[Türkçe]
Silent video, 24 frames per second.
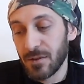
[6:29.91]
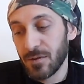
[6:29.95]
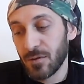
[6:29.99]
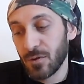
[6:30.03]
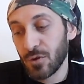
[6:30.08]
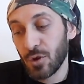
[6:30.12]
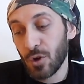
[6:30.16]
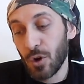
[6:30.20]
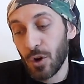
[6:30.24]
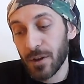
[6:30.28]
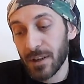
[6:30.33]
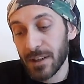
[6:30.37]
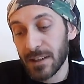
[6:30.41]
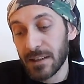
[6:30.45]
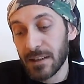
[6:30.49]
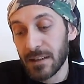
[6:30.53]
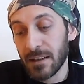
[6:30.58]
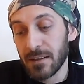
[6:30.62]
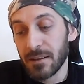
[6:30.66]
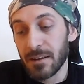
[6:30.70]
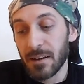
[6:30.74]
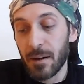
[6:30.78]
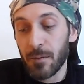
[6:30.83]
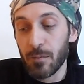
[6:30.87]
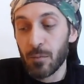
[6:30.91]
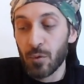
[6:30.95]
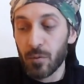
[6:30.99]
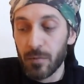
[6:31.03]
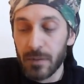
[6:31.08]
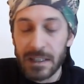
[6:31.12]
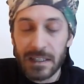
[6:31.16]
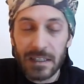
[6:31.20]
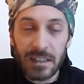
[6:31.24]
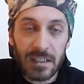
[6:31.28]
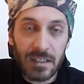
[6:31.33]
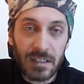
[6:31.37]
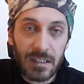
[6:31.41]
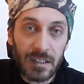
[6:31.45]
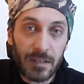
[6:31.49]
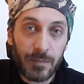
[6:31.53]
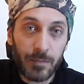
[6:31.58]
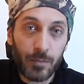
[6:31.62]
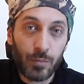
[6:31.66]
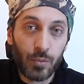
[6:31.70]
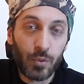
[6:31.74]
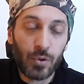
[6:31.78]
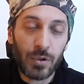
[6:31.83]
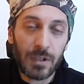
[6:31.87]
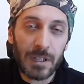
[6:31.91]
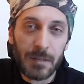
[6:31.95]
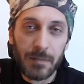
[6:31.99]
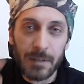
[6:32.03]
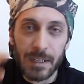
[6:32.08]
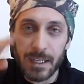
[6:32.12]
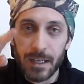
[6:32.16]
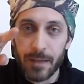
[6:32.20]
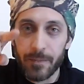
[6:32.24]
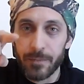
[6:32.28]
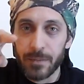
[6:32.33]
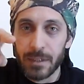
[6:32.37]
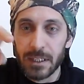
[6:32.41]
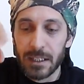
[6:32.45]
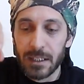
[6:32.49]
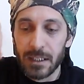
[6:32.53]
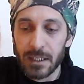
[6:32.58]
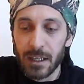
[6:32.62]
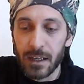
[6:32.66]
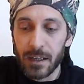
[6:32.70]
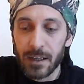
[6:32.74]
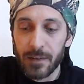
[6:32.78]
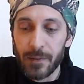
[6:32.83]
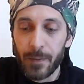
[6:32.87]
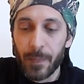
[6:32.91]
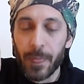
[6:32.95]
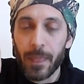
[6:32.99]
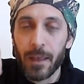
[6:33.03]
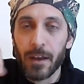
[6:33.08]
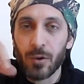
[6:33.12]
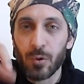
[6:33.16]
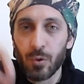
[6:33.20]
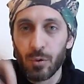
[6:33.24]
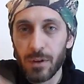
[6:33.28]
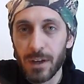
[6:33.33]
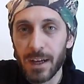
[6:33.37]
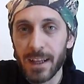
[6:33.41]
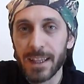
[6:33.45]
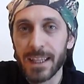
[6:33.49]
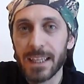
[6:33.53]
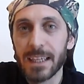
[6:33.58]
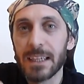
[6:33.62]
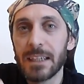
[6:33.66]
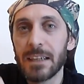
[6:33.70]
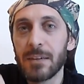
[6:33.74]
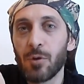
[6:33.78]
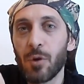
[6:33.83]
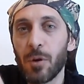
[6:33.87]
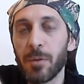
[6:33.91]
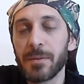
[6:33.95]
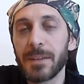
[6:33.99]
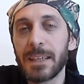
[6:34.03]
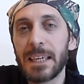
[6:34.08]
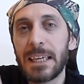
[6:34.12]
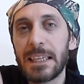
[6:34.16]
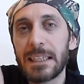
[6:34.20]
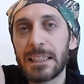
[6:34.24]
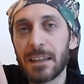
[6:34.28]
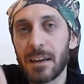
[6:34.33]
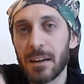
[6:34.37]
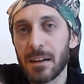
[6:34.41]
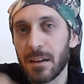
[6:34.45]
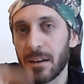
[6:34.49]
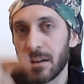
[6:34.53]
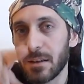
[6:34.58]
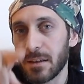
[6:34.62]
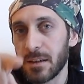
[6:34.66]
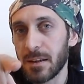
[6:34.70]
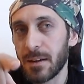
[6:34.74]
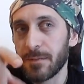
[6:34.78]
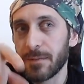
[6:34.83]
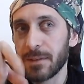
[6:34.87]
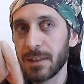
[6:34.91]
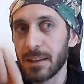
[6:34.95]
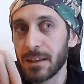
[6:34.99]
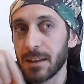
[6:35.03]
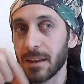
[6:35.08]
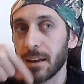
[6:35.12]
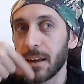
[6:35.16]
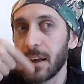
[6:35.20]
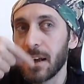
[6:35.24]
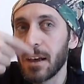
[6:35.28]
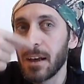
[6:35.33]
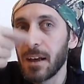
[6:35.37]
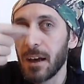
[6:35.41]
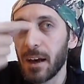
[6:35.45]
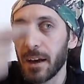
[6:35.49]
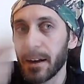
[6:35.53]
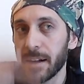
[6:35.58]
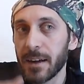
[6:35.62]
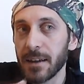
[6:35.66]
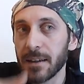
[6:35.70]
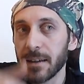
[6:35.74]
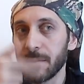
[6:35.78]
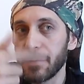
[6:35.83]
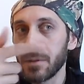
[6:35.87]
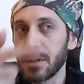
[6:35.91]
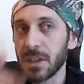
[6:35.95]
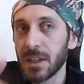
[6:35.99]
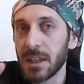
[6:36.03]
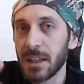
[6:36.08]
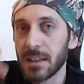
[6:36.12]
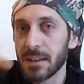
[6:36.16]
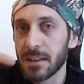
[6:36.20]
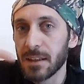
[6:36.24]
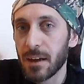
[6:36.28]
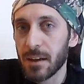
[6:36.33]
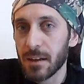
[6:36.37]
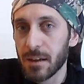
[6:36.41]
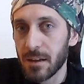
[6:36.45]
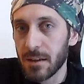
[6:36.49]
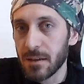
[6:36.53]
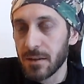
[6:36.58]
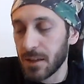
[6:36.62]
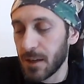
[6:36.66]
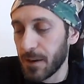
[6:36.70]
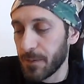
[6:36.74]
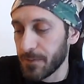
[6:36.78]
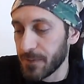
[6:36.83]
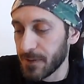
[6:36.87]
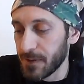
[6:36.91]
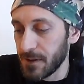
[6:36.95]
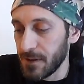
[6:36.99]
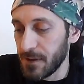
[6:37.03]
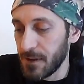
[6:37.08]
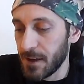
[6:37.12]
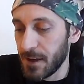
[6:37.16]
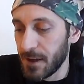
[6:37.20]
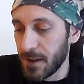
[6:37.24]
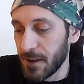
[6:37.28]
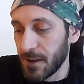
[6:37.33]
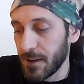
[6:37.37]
Sonrasından bu mesajı da muhtemelen bir ya kullandığı objeyi sarkaç yaptı ya da herhangi bir şeyi sarkaç yaptı.